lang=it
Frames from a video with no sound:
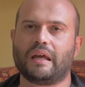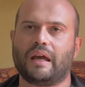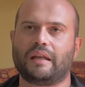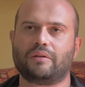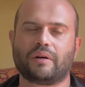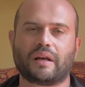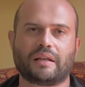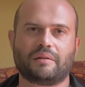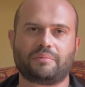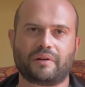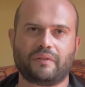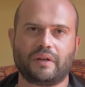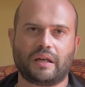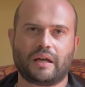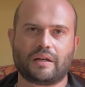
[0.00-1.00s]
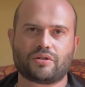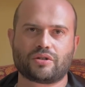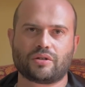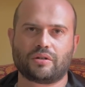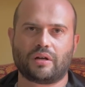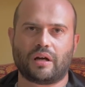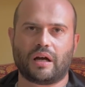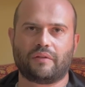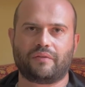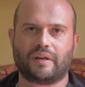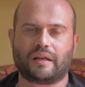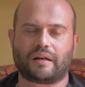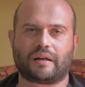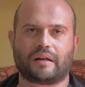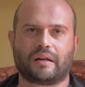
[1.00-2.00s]
ed è un grande privilegio
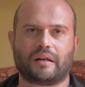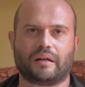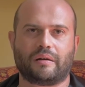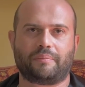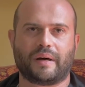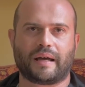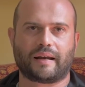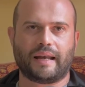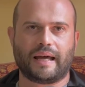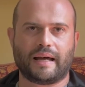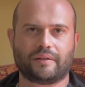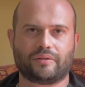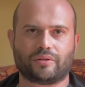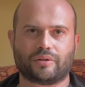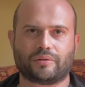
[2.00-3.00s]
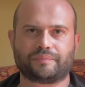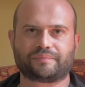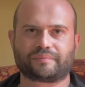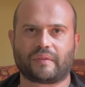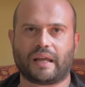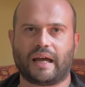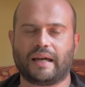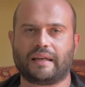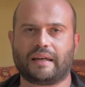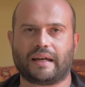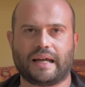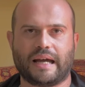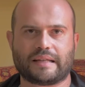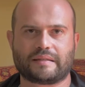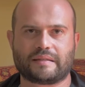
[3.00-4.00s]
aver parlato ai
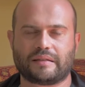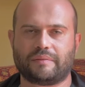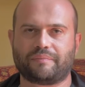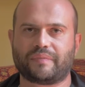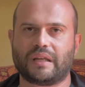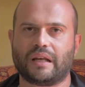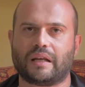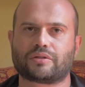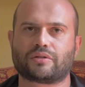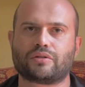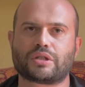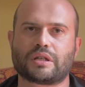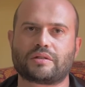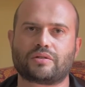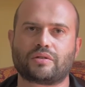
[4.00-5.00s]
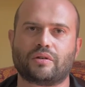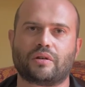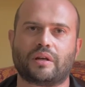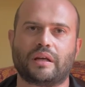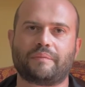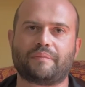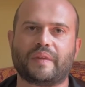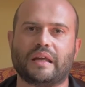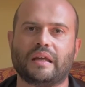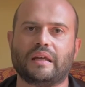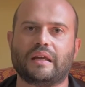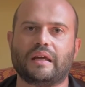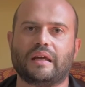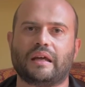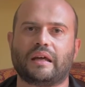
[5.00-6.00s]
ragazzi dell'associazione
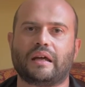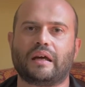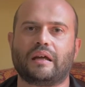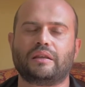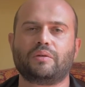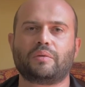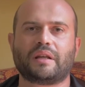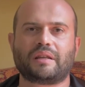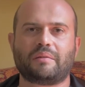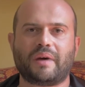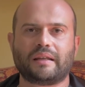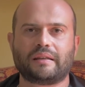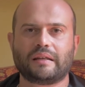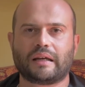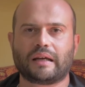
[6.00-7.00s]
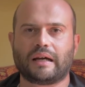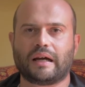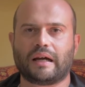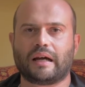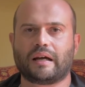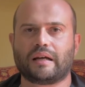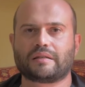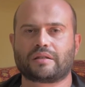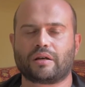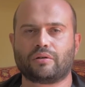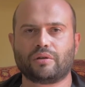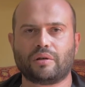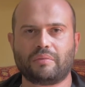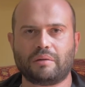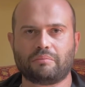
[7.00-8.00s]
eh, di una tematica
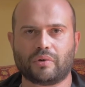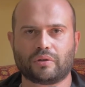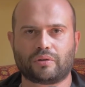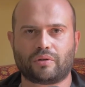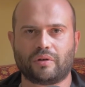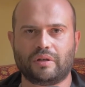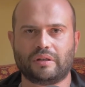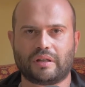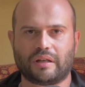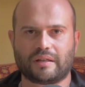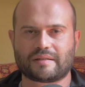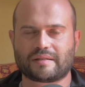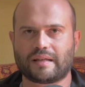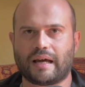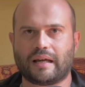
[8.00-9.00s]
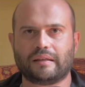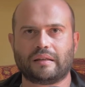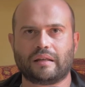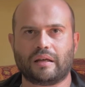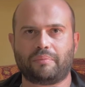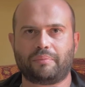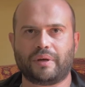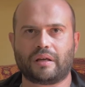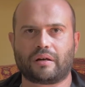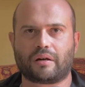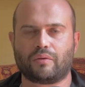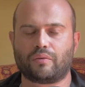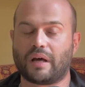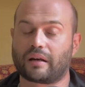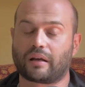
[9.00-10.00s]
secondo me molto interessante per
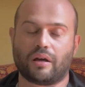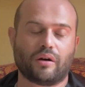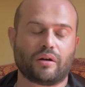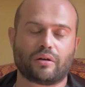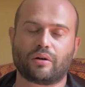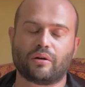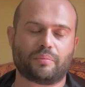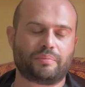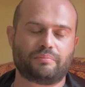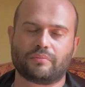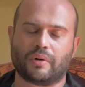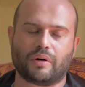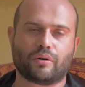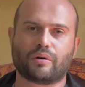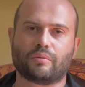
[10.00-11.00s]
un archeologo o